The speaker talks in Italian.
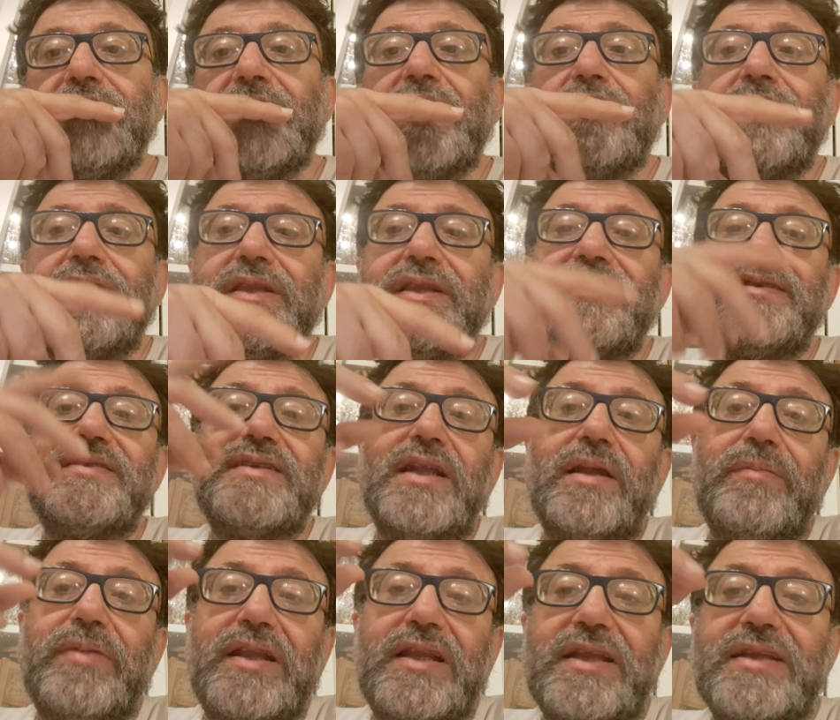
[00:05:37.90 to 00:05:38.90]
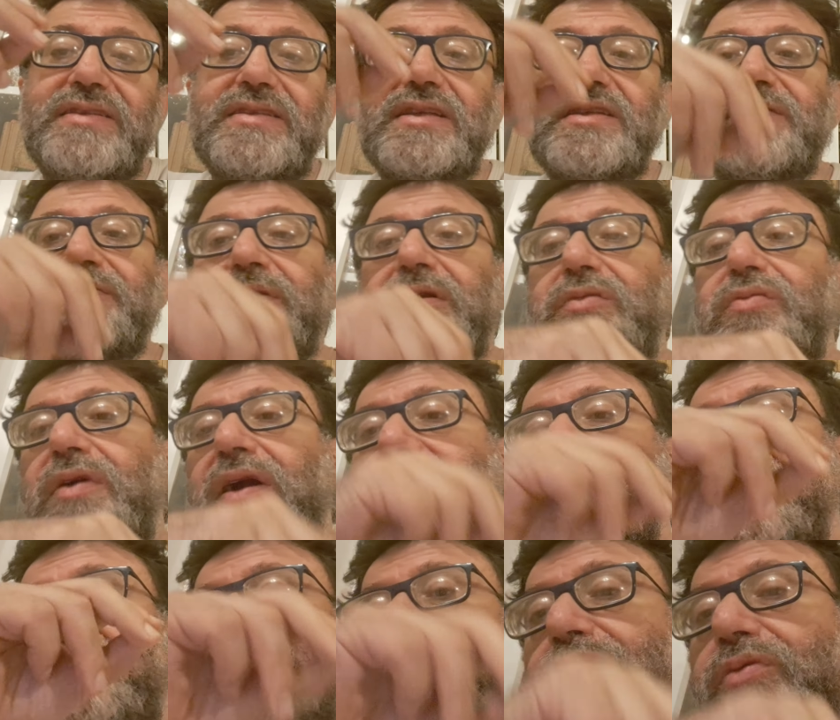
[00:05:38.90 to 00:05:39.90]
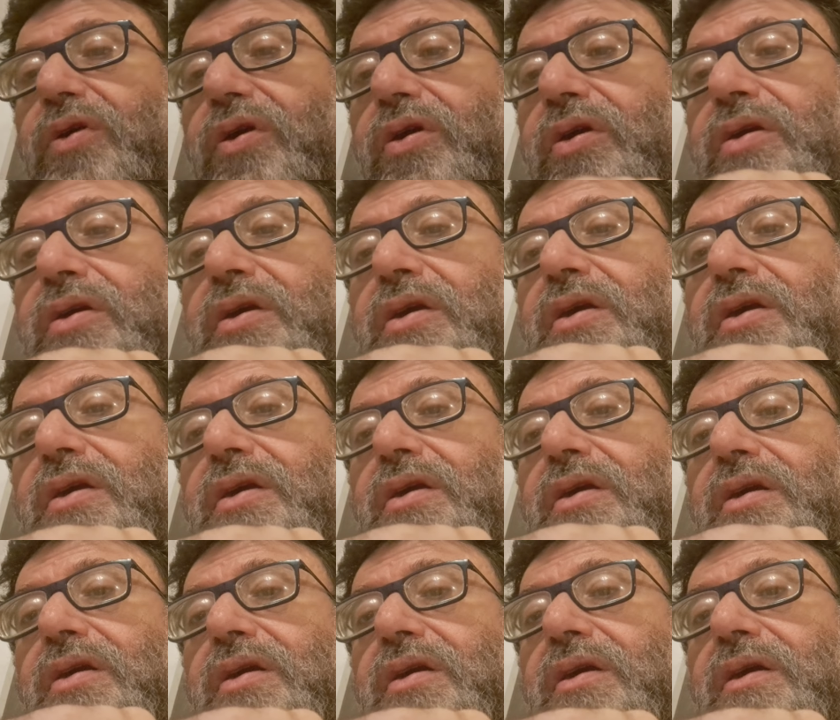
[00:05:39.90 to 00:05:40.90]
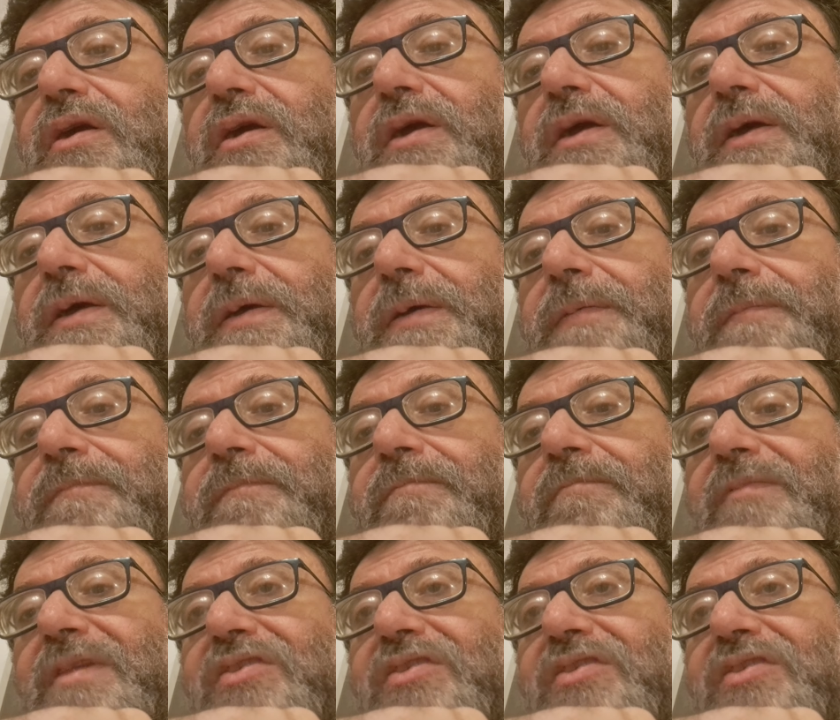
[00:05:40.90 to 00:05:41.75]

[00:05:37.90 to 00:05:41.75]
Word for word: Quindi se la bellezza spirituale può, ehm,